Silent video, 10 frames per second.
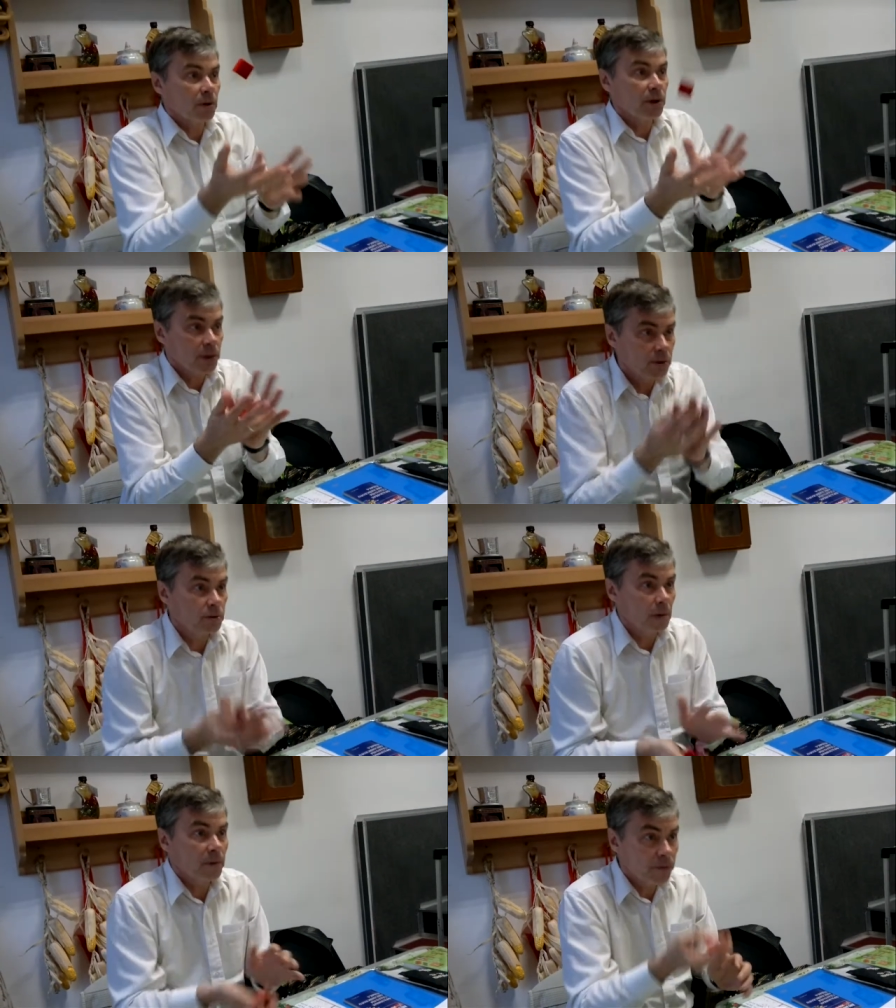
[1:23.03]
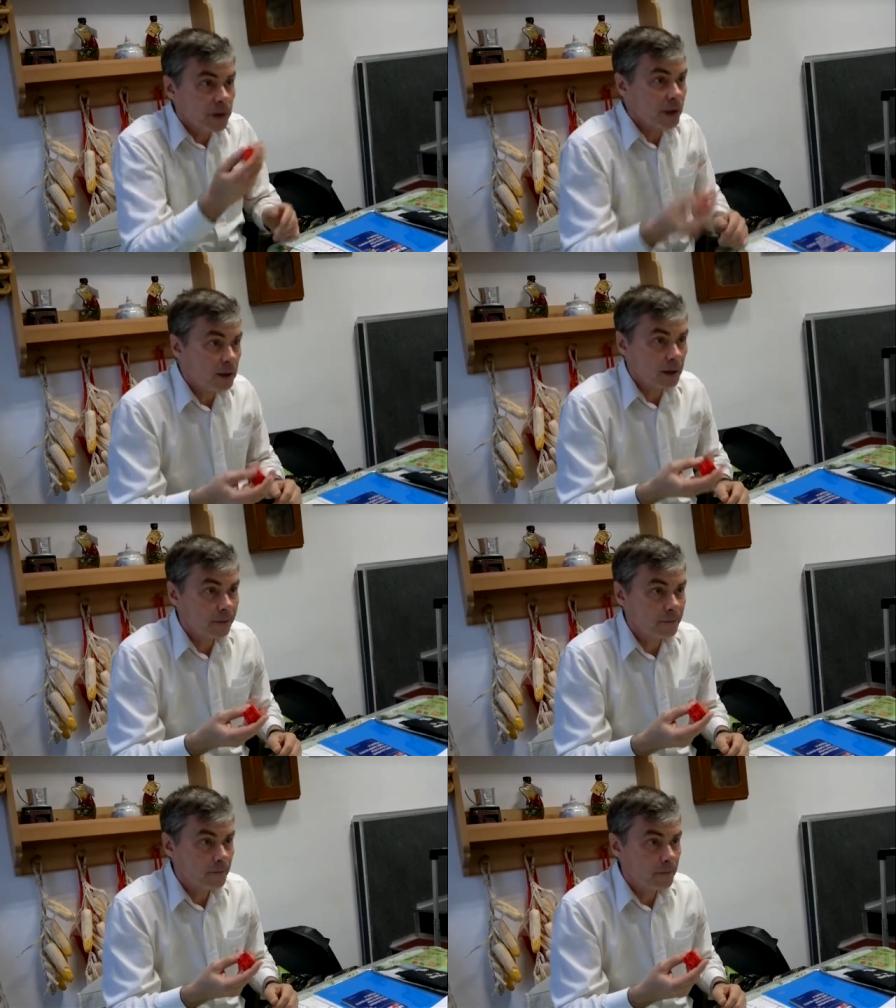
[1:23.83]
летит все время вверх,
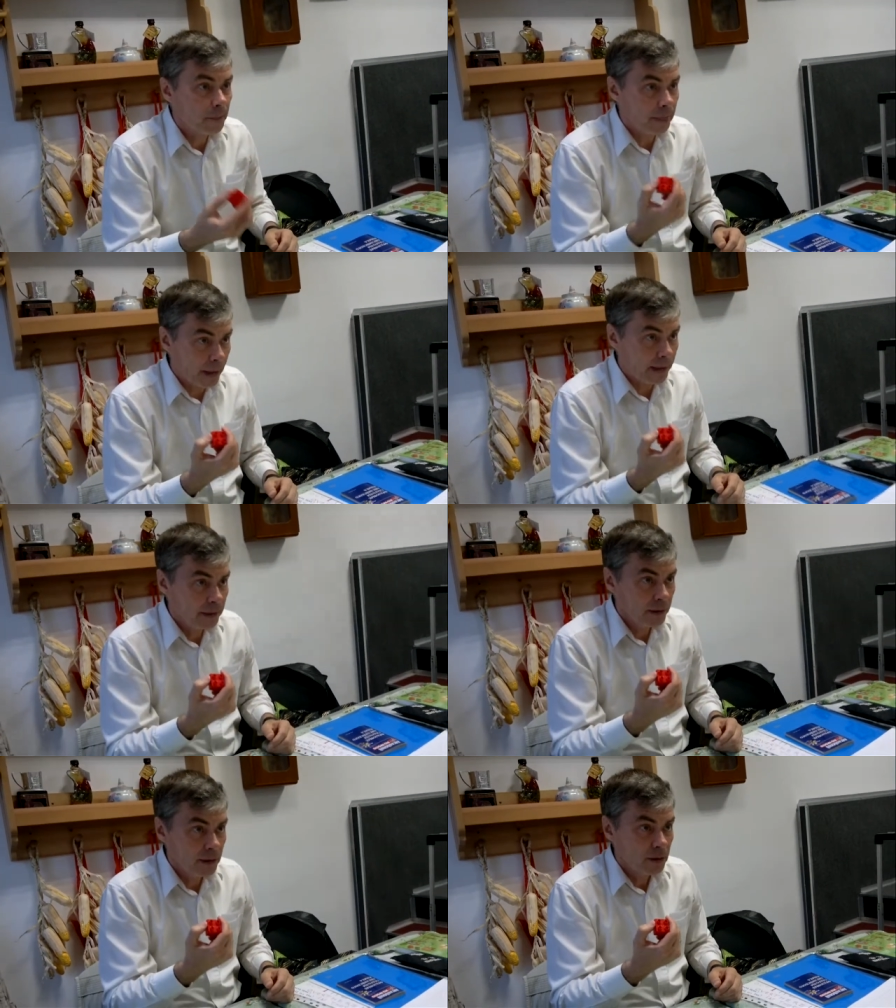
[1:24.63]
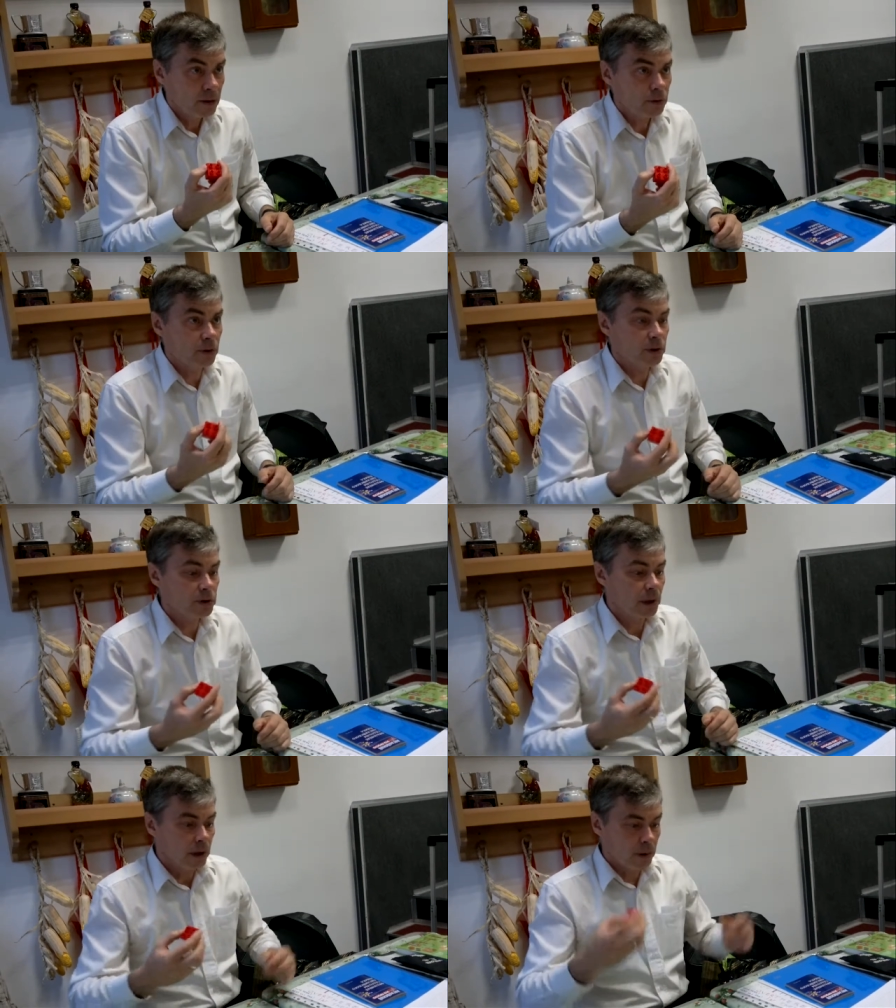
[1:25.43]
да? То
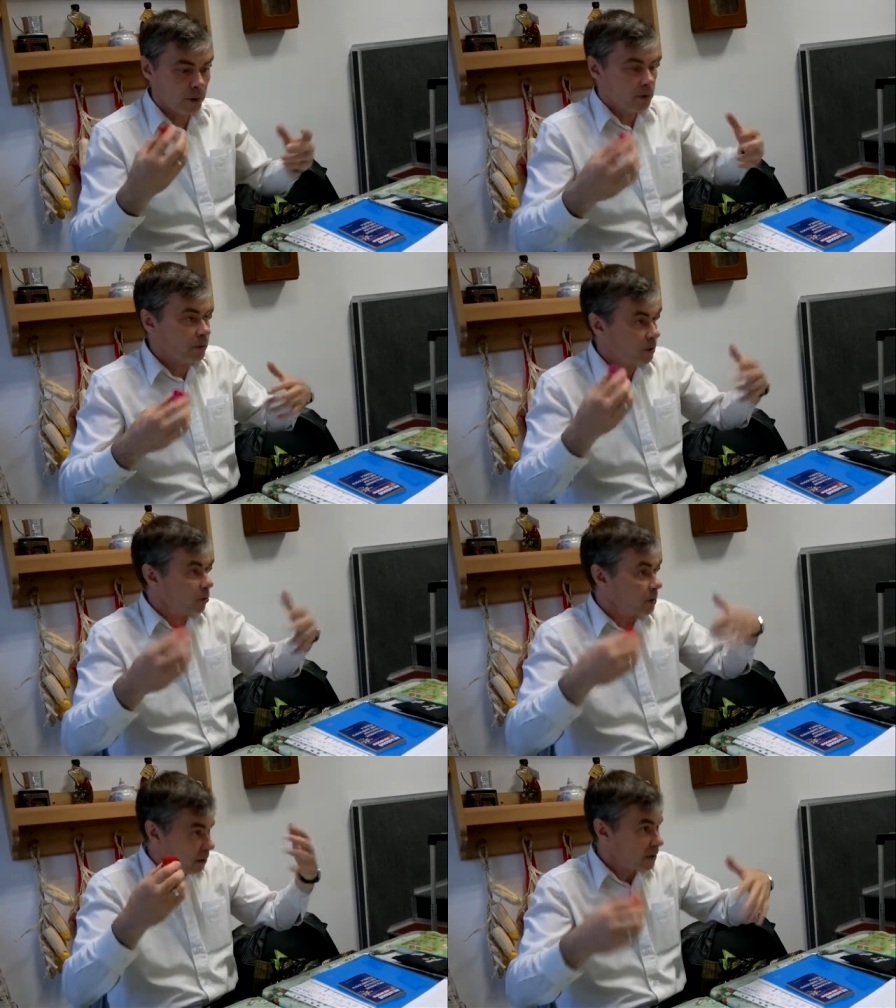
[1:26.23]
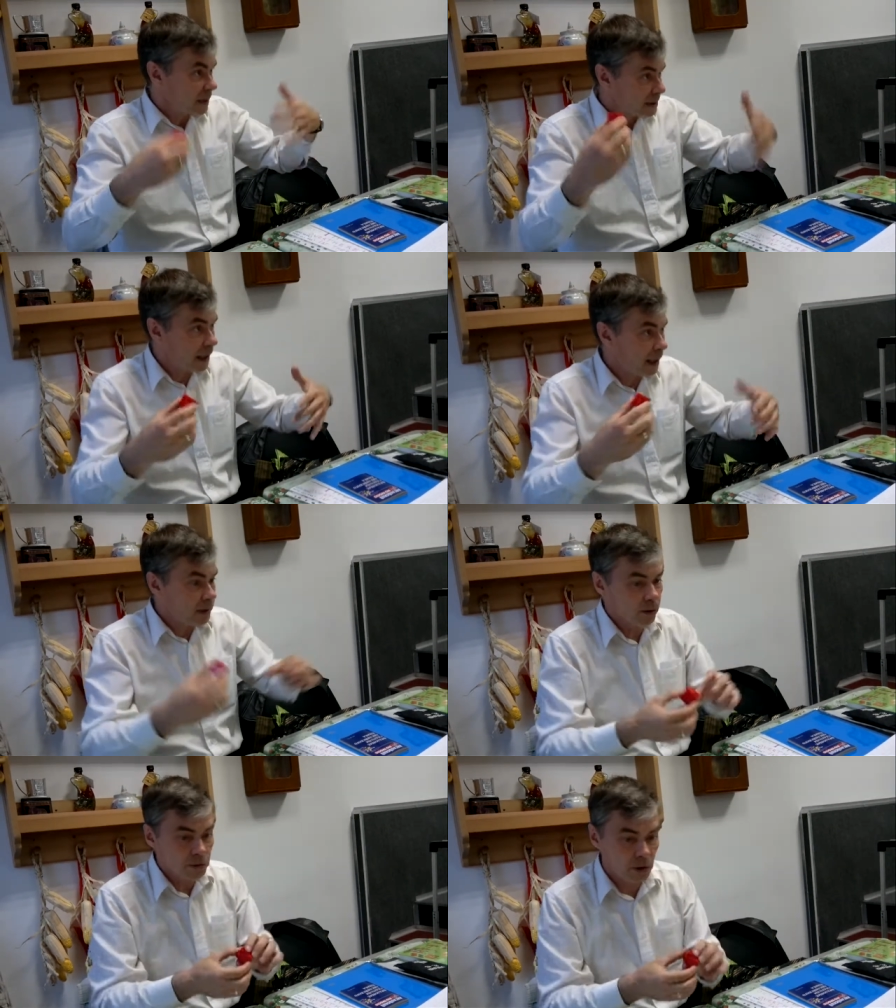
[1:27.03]
есть ребенок вот так он вырастает,
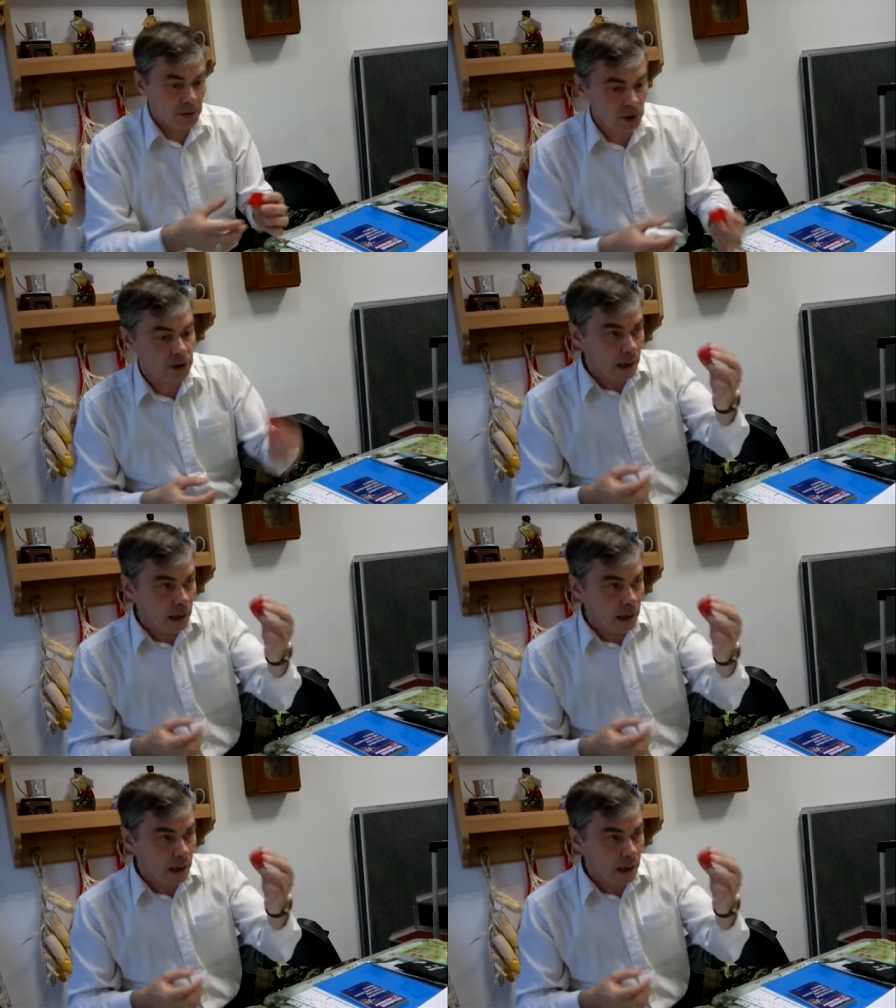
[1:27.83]
и он все время слышит